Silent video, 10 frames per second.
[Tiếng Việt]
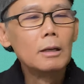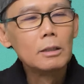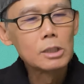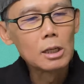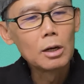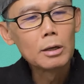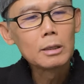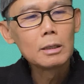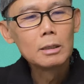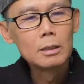Xin lỗi,
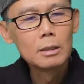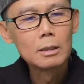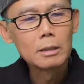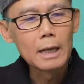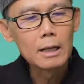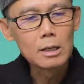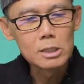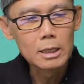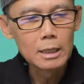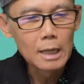nhà vệ
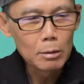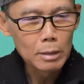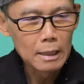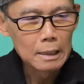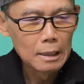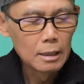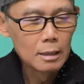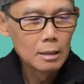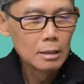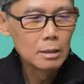sinh ở đâu vậy?
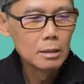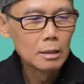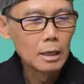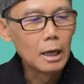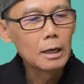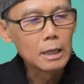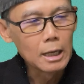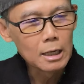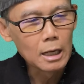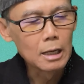Ở đằng
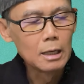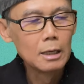kia kìa.